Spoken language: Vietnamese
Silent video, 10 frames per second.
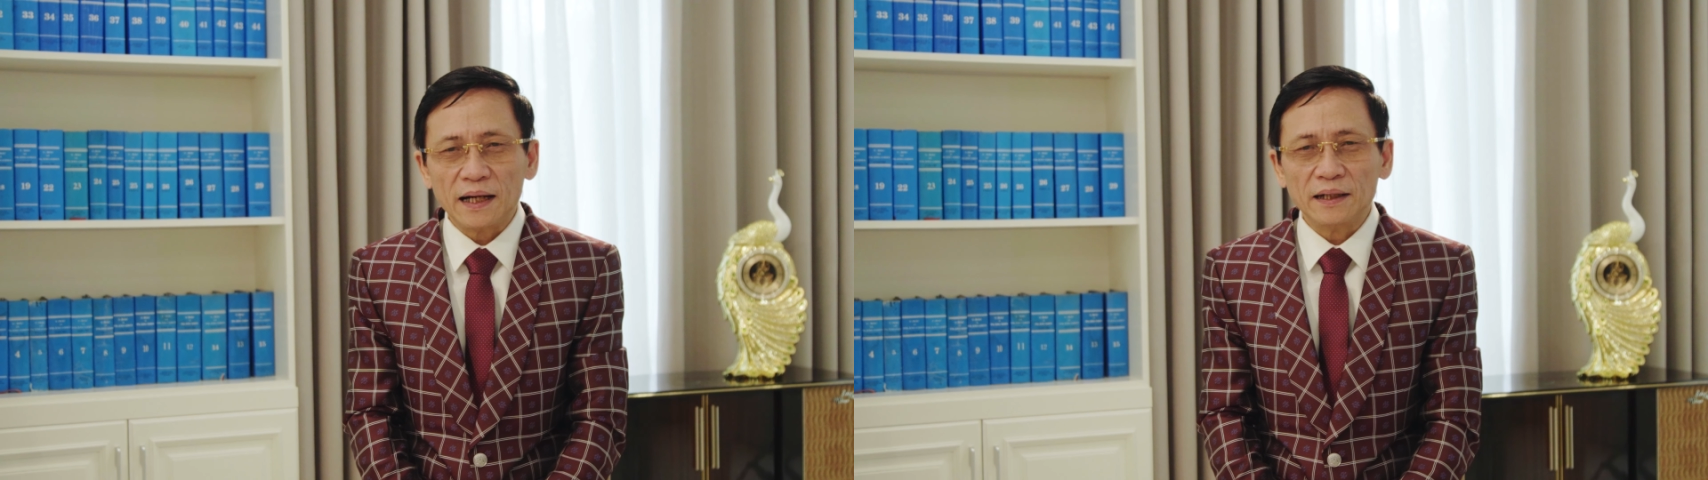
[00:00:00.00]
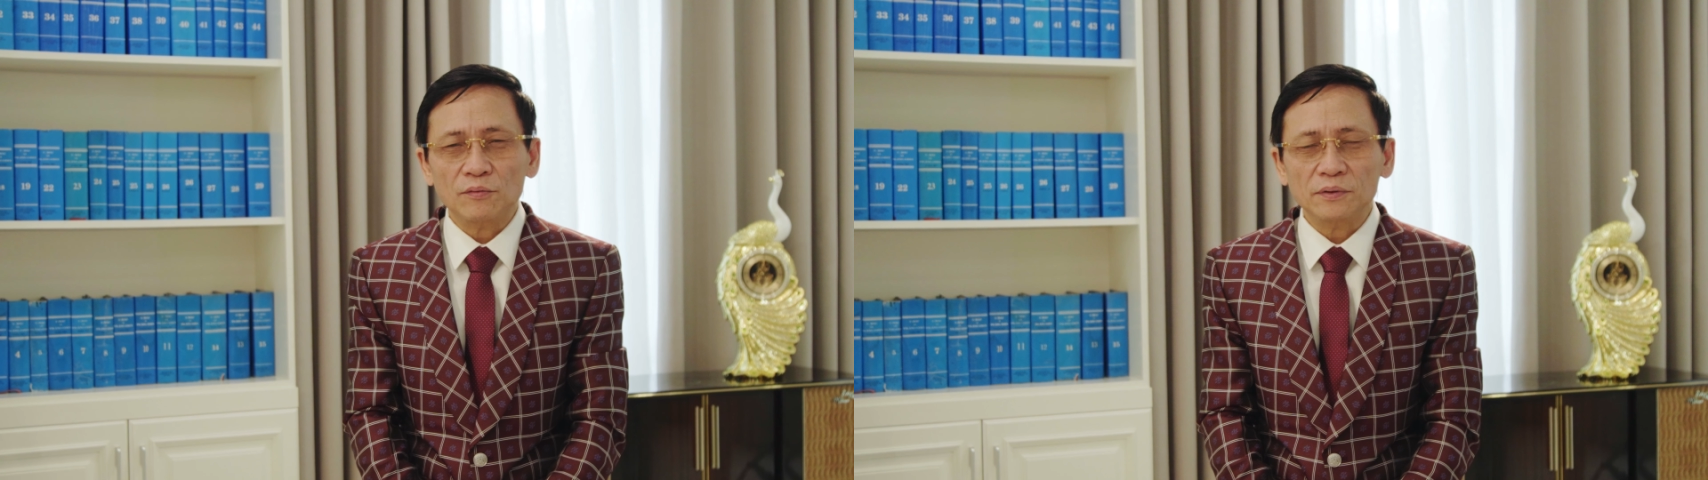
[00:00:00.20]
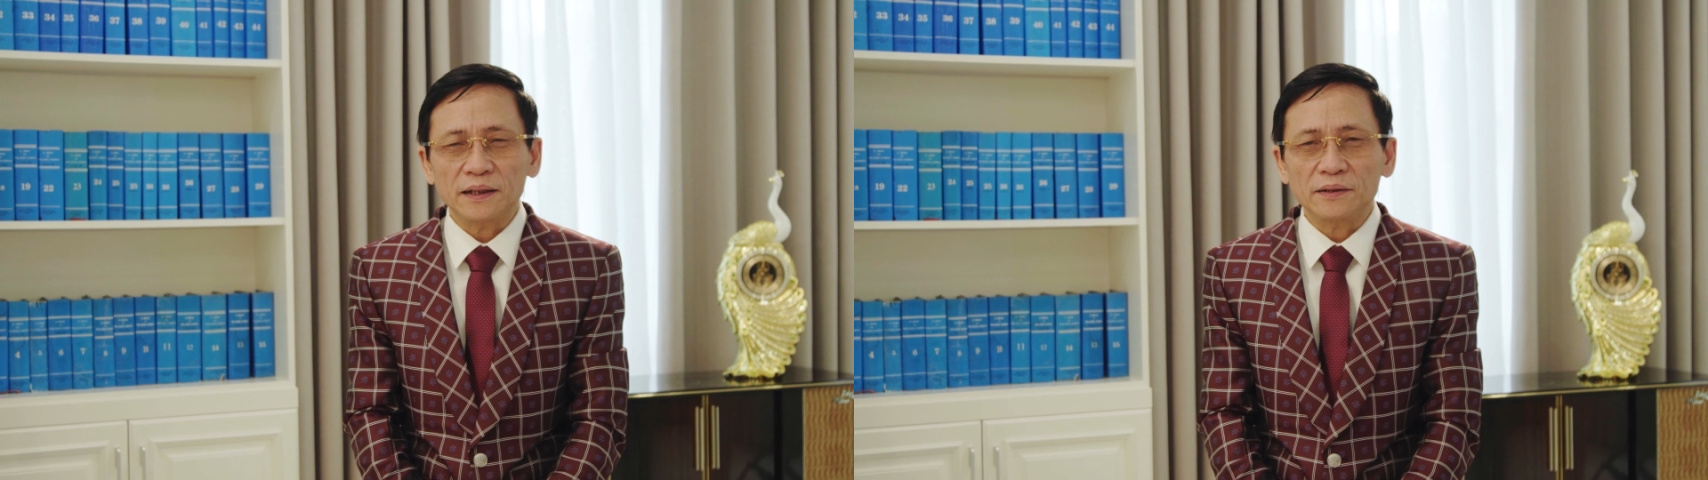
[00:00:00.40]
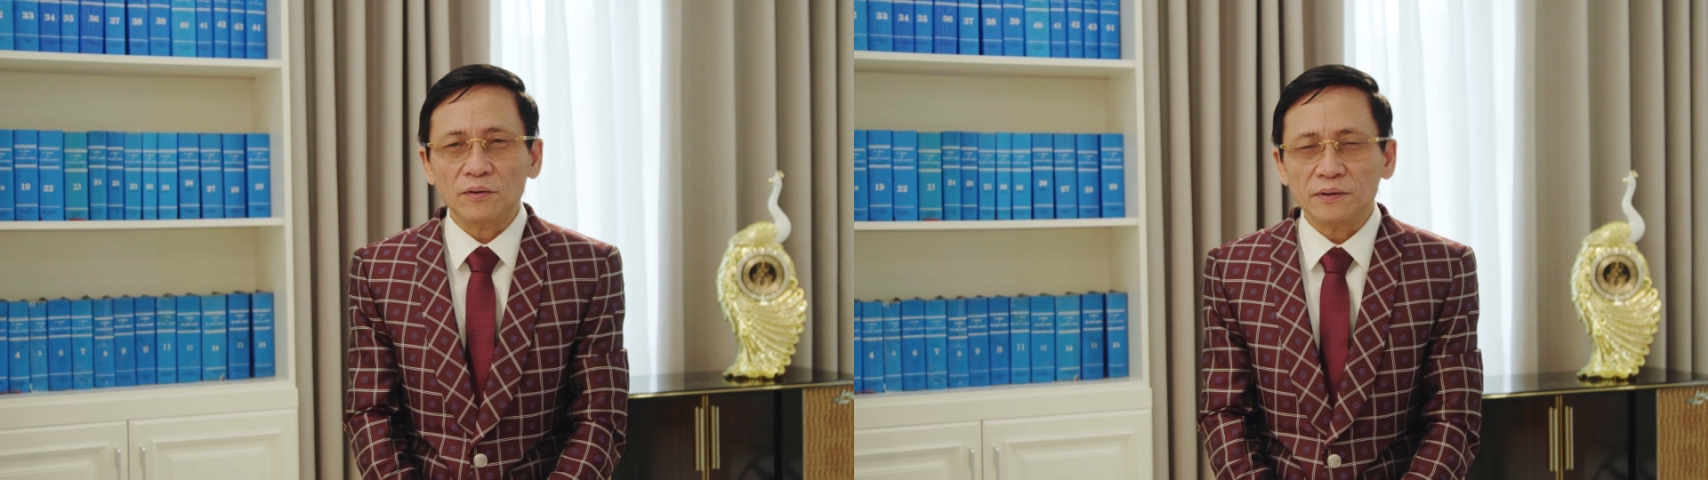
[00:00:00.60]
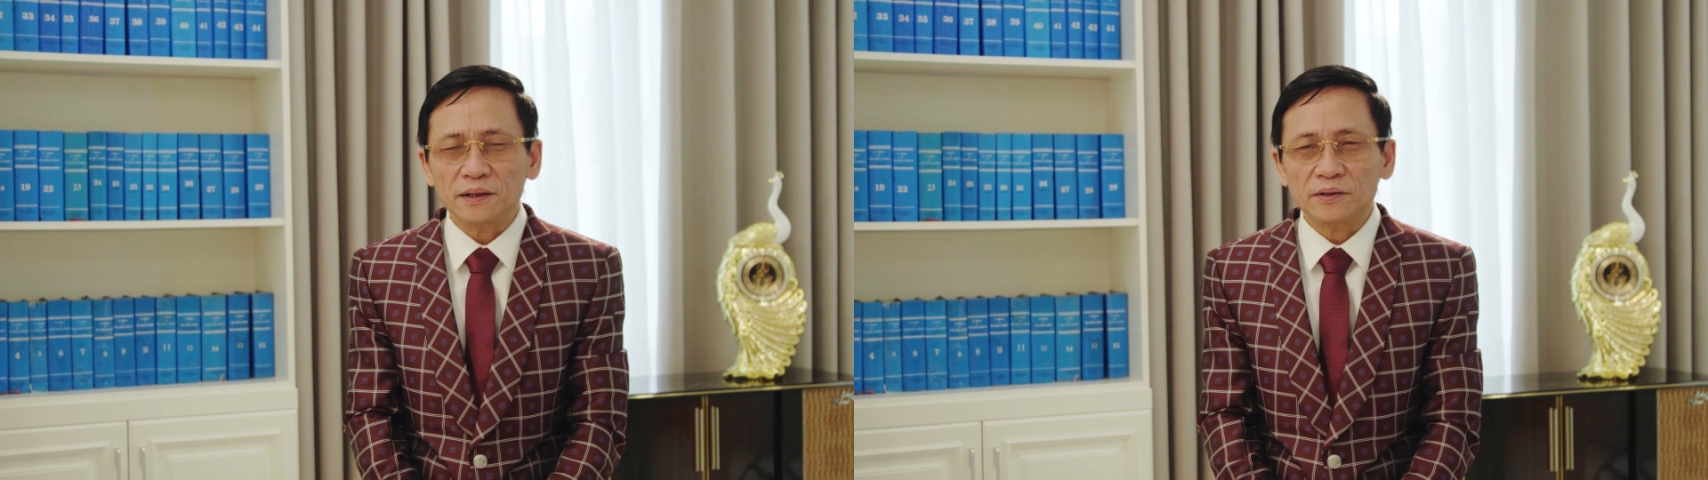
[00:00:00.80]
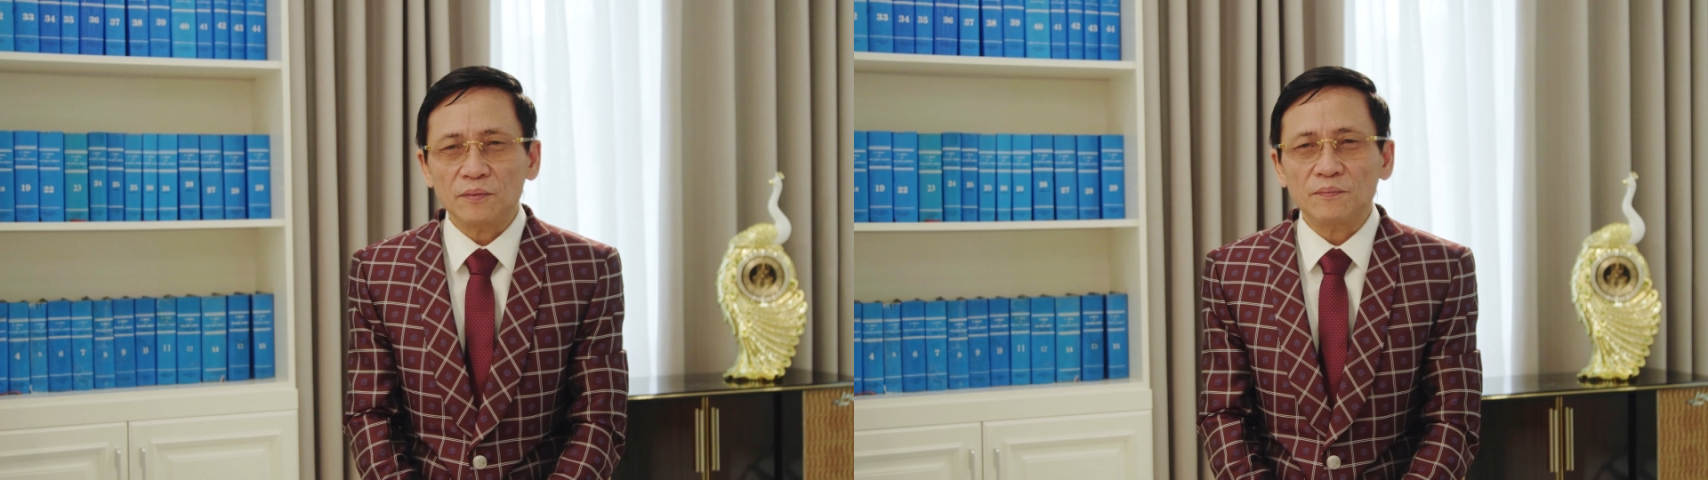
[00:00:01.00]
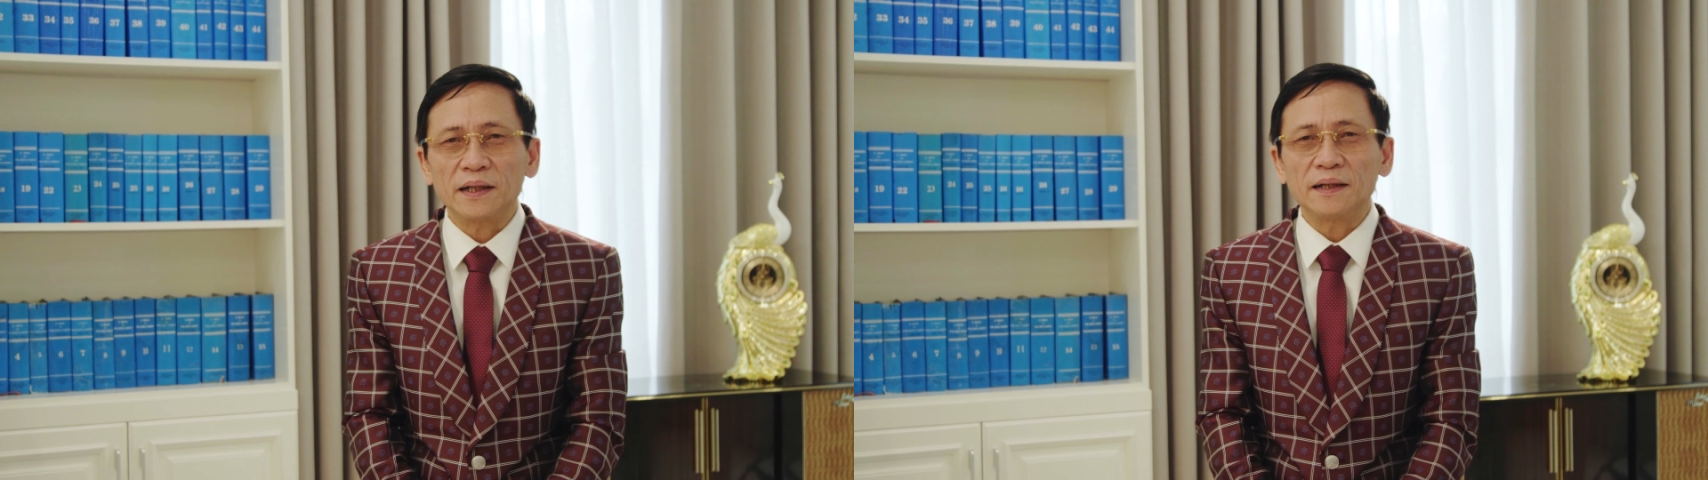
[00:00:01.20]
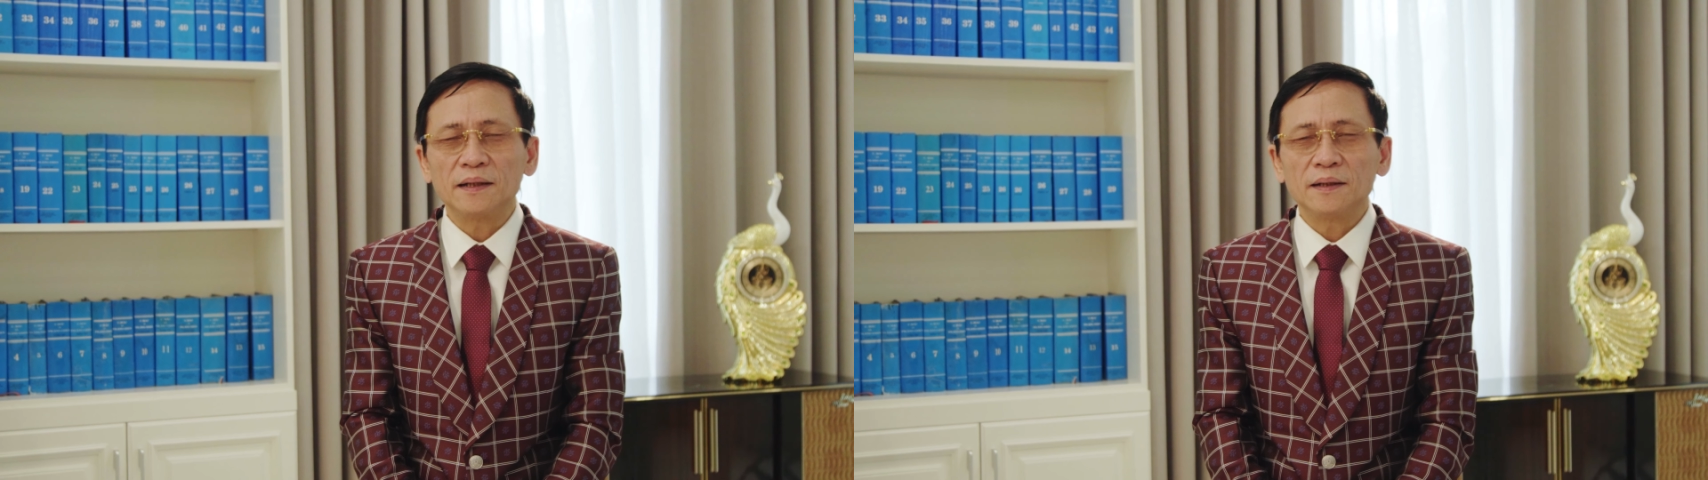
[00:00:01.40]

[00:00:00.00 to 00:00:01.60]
ai cũng thể chọn được cho mình